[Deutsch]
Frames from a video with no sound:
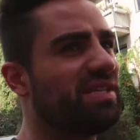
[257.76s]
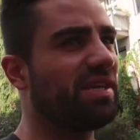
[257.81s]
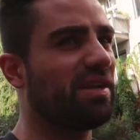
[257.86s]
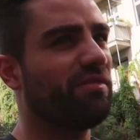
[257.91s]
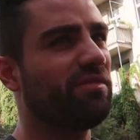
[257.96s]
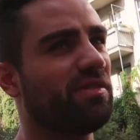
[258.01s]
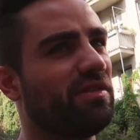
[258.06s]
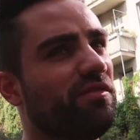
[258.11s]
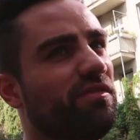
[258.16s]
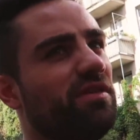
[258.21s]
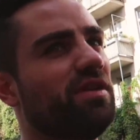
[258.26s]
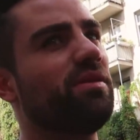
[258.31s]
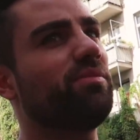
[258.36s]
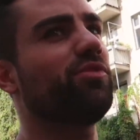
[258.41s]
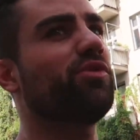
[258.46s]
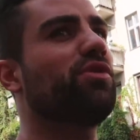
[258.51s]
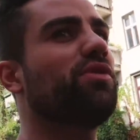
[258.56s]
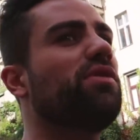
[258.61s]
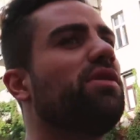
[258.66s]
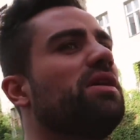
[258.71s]
Ich treffe den
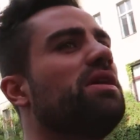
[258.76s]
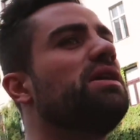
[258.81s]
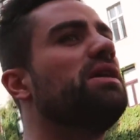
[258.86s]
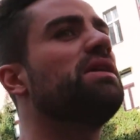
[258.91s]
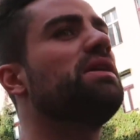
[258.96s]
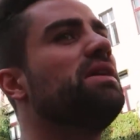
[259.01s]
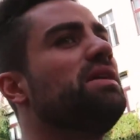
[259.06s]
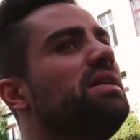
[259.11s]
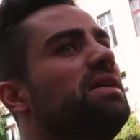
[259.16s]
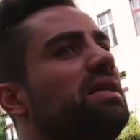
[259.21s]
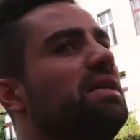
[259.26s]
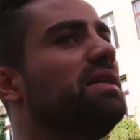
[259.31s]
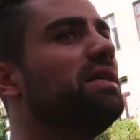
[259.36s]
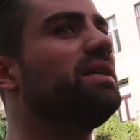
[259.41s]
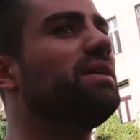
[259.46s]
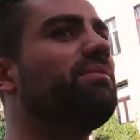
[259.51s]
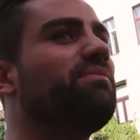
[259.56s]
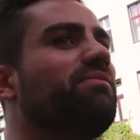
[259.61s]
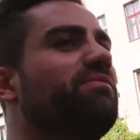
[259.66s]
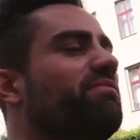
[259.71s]
Philipp noch.
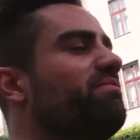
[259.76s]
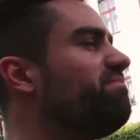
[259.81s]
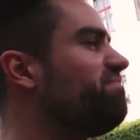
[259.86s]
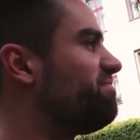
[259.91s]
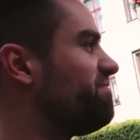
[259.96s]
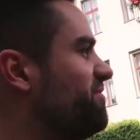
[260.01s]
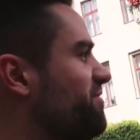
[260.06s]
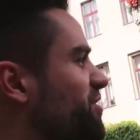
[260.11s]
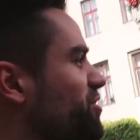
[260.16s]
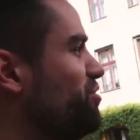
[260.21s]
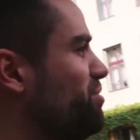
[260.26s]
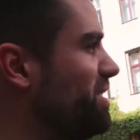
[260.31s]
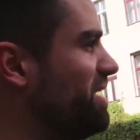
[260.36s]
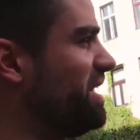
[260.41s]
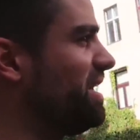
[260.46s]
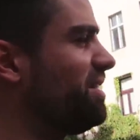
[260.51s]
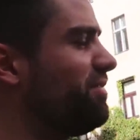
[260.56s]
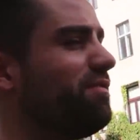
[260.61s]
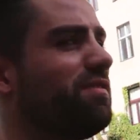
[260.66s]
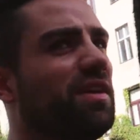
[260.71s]
Ähm, wir
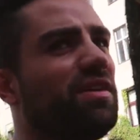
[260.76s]
überlegen